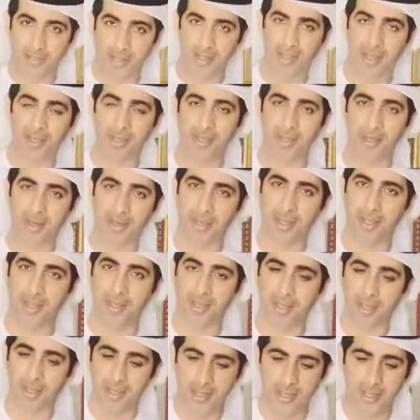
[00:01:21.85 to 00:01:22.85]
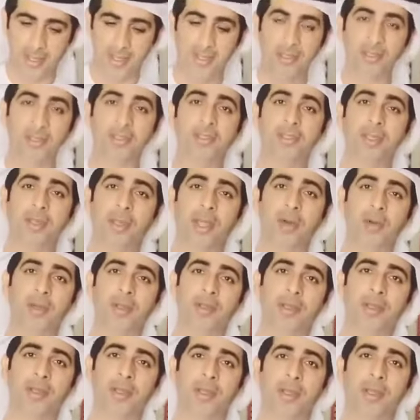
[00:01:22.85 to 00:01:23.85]
حريرها يستر عوره
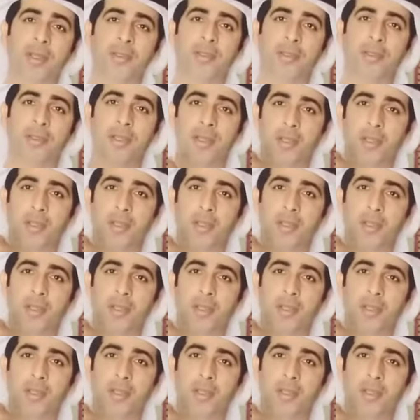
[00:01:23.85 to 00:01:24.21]
الناس،